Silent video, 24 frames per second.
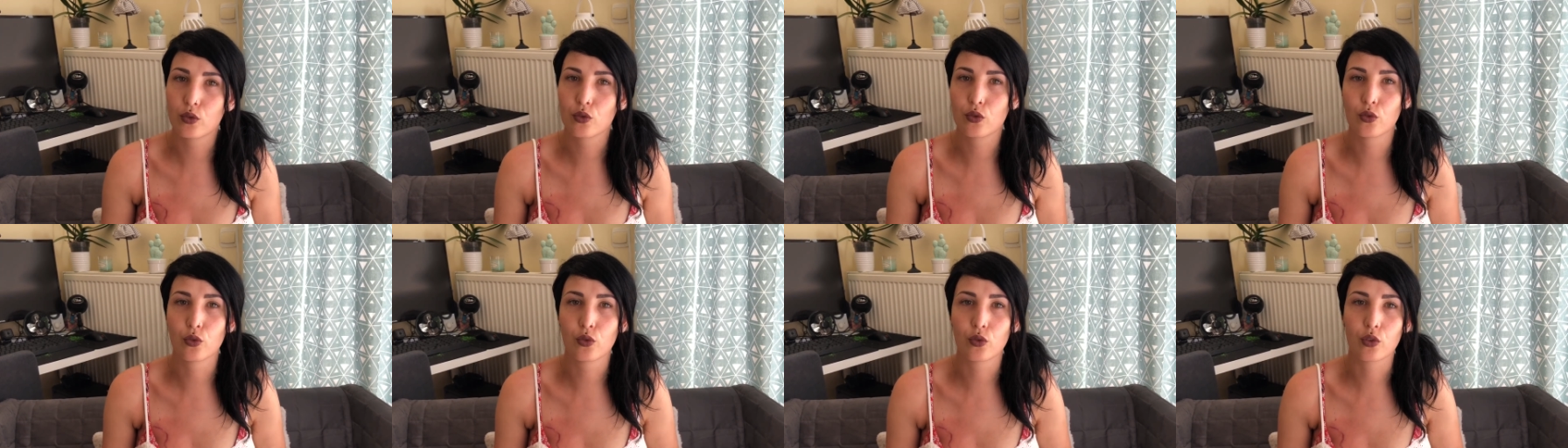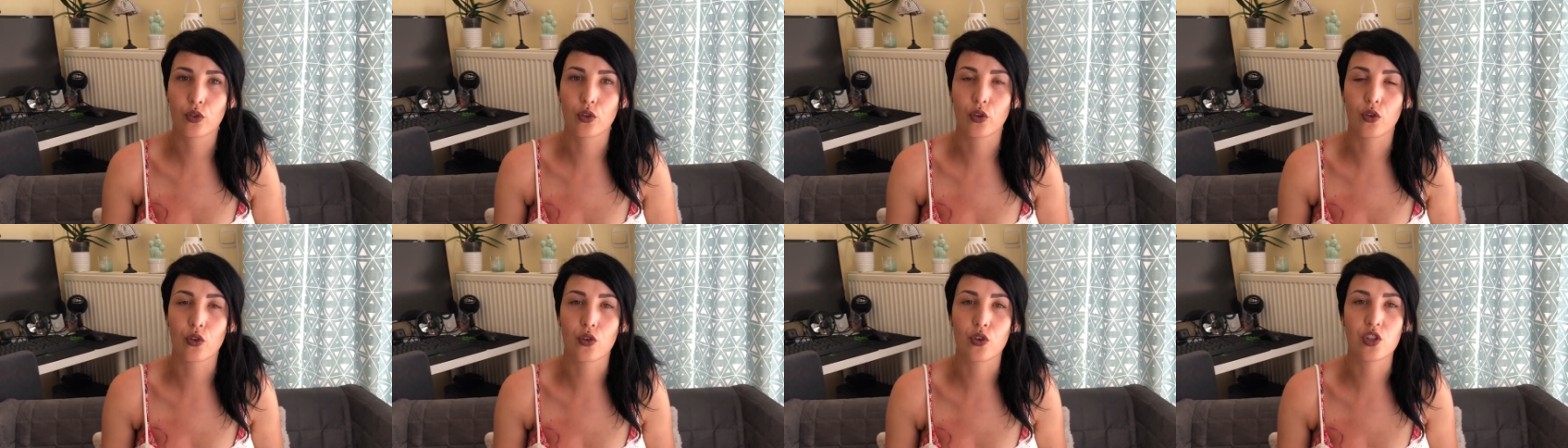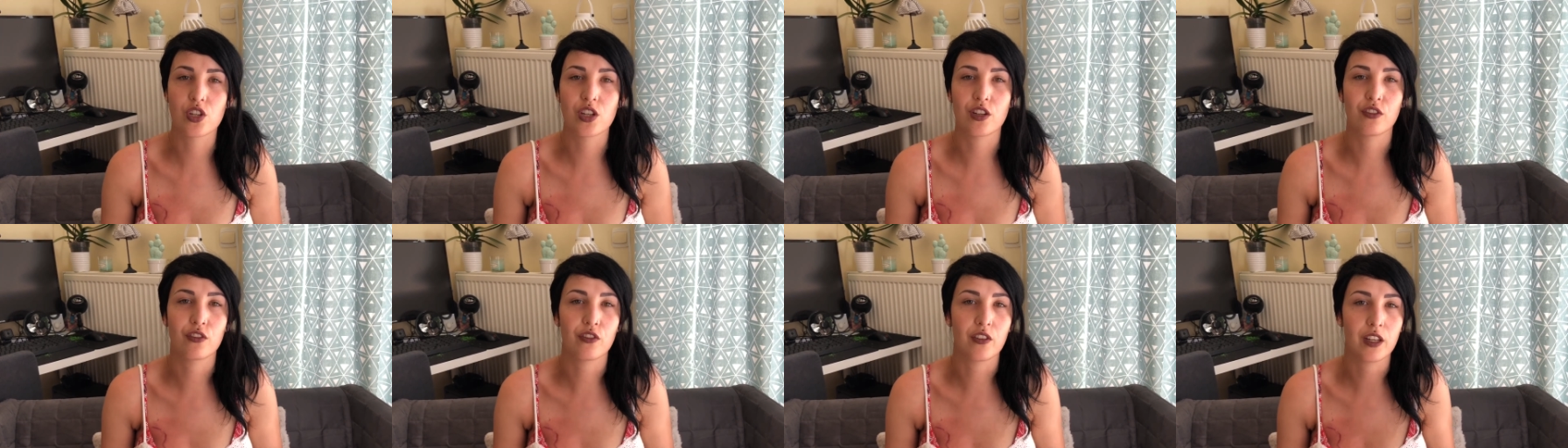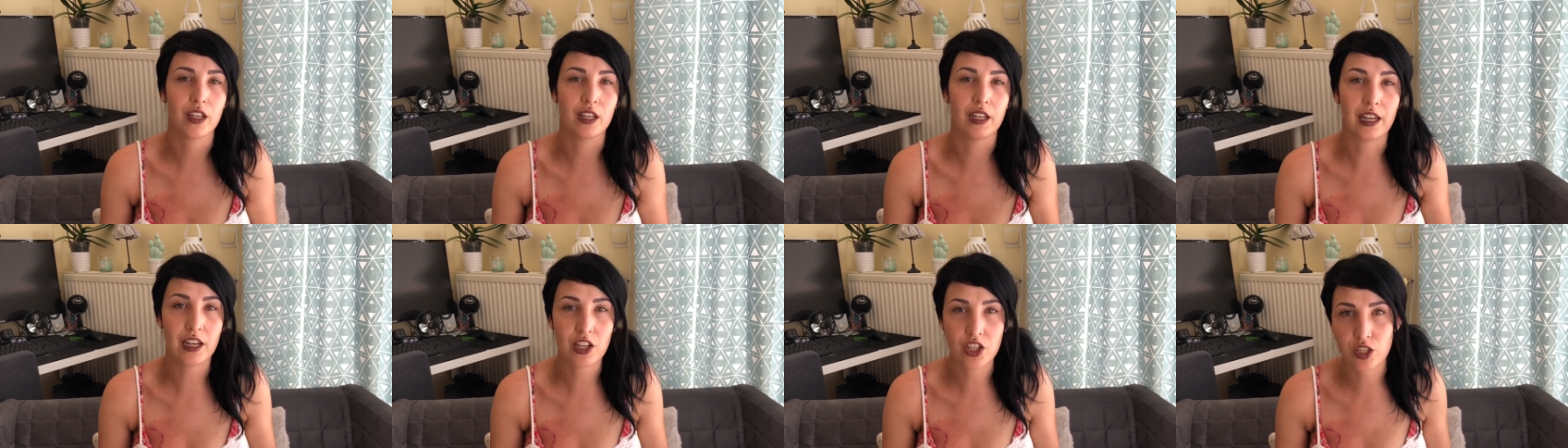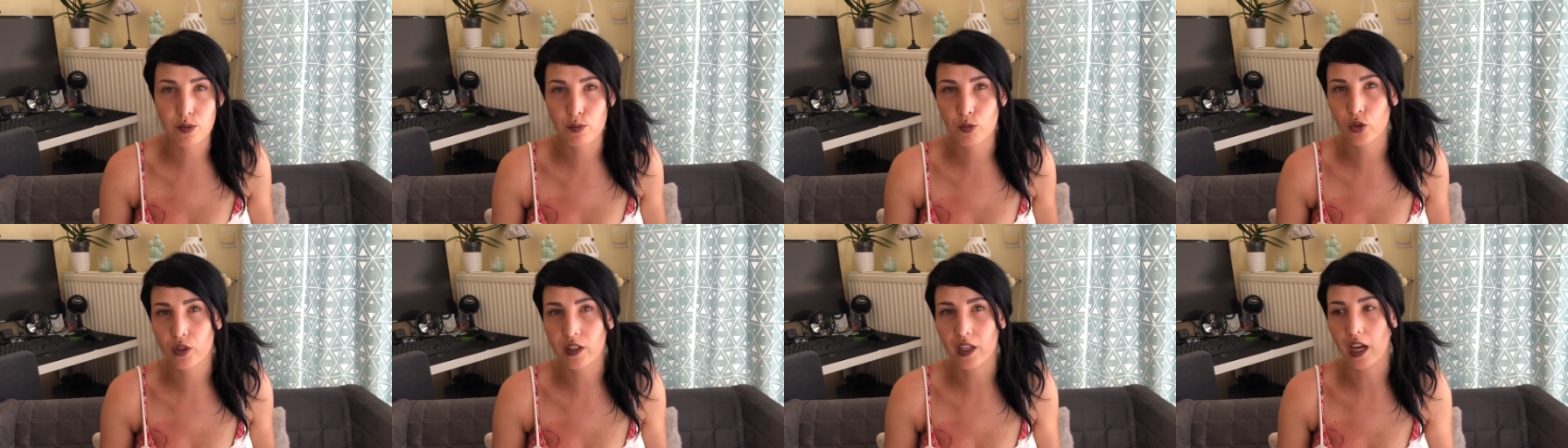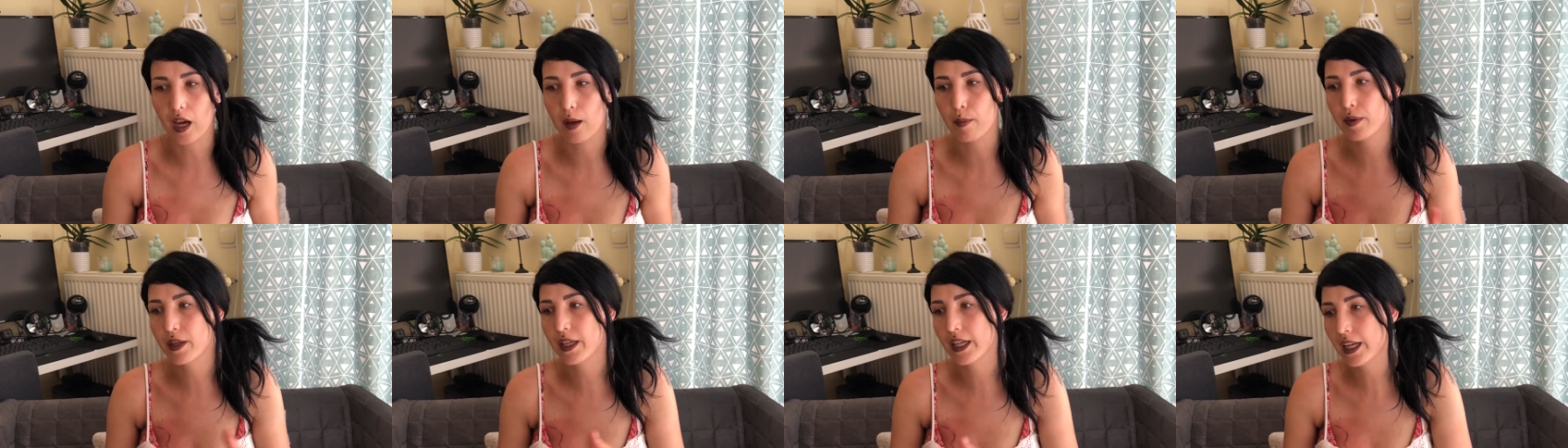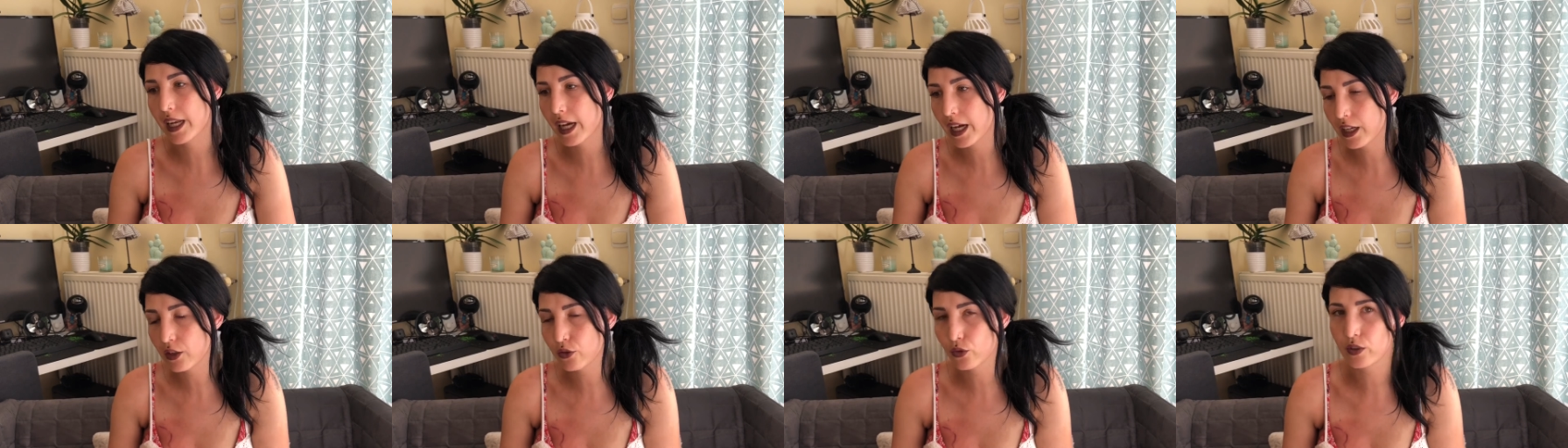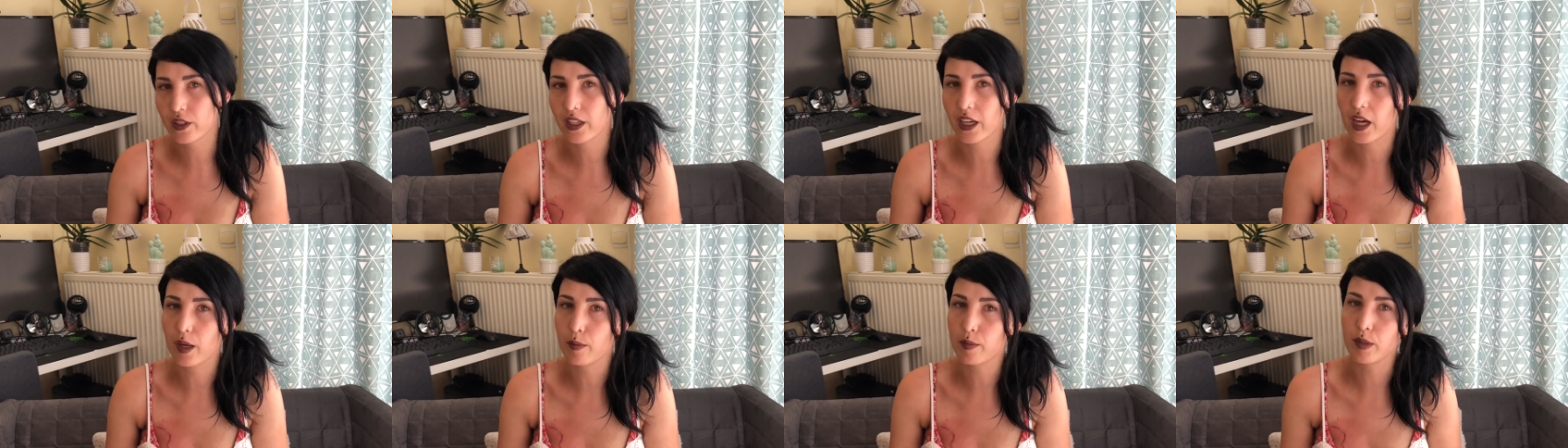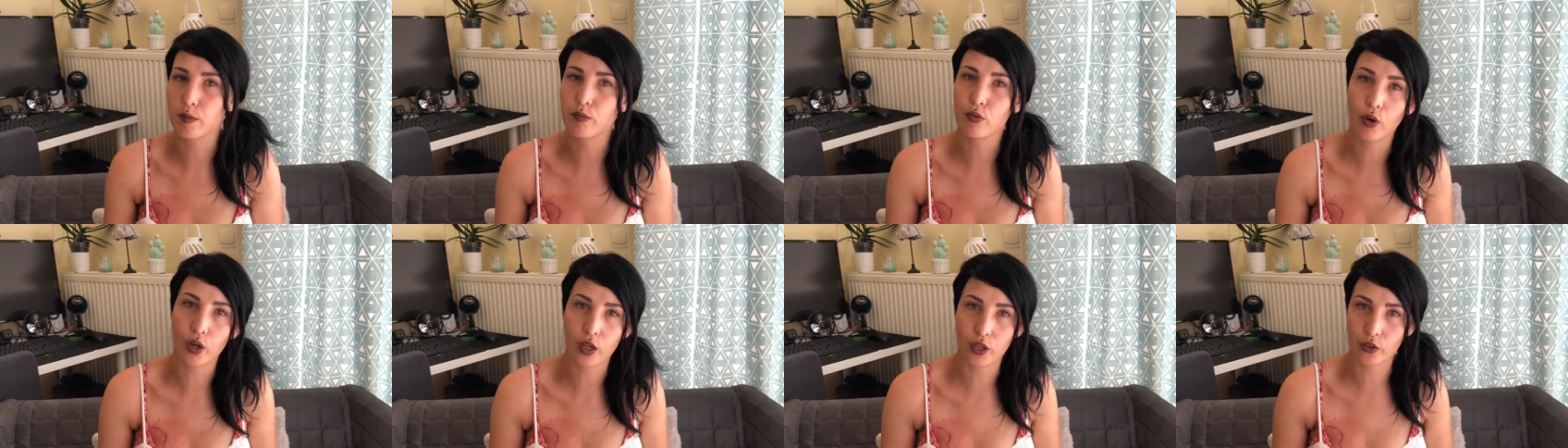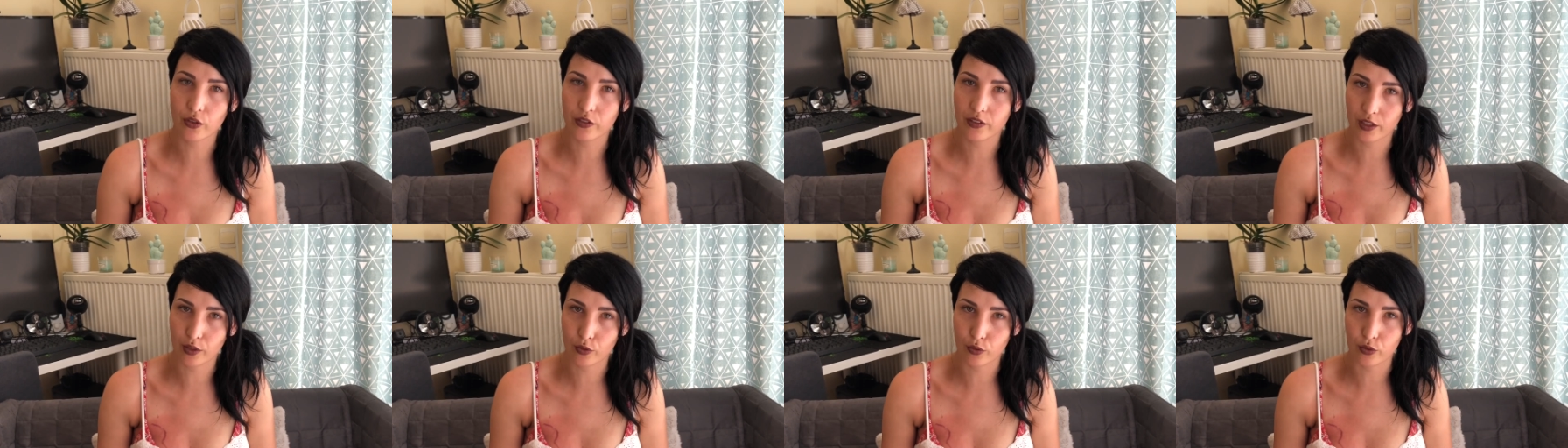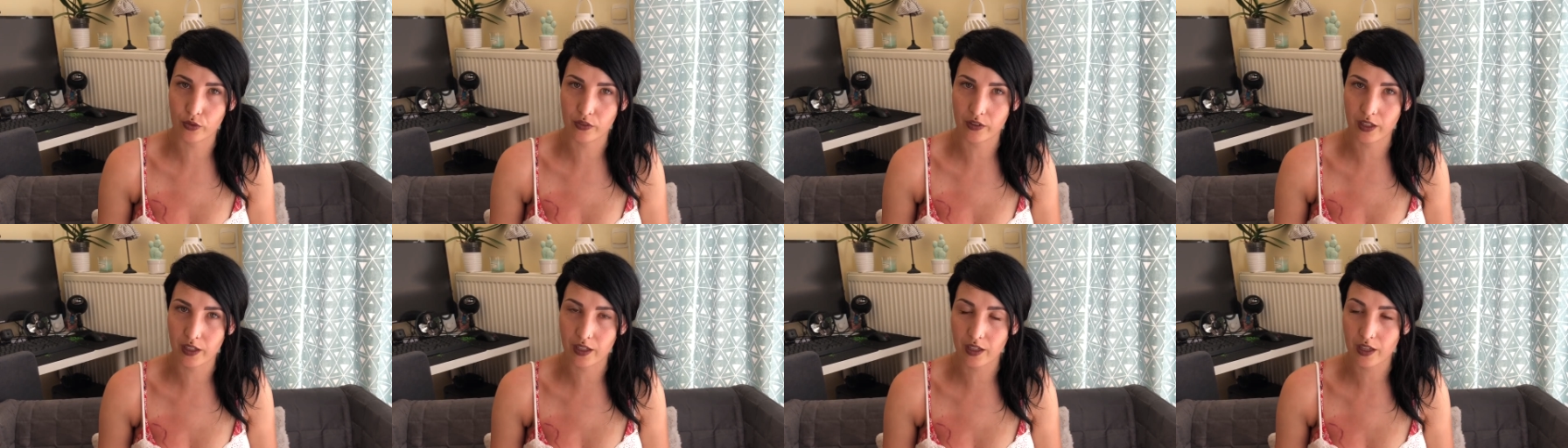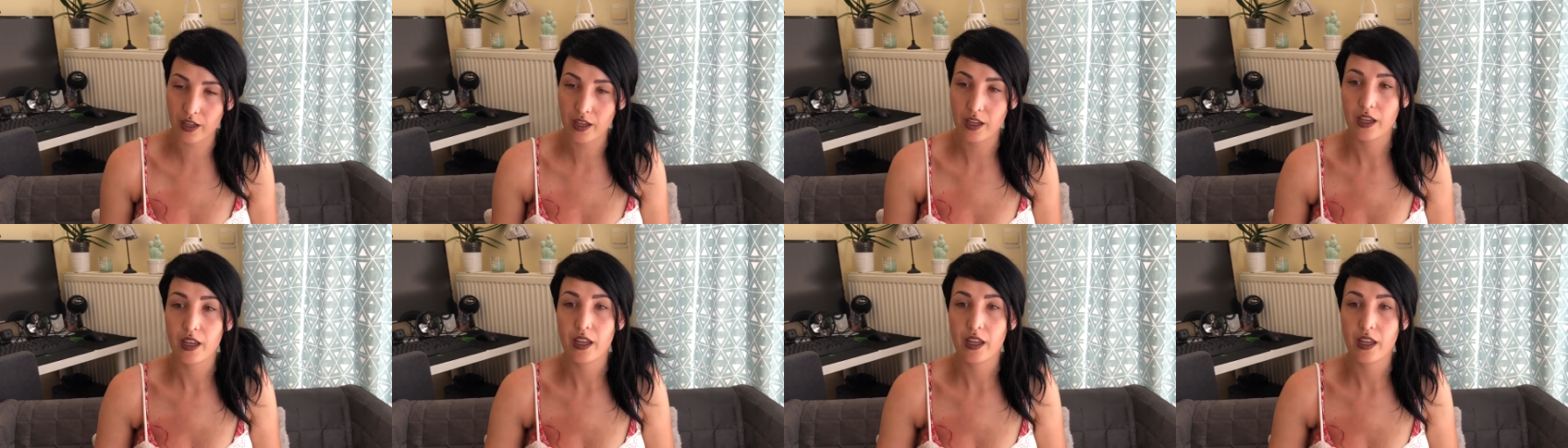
Donc j'ai fait de la chimiothérapie, de la radiothérapie pour un cancer du sein.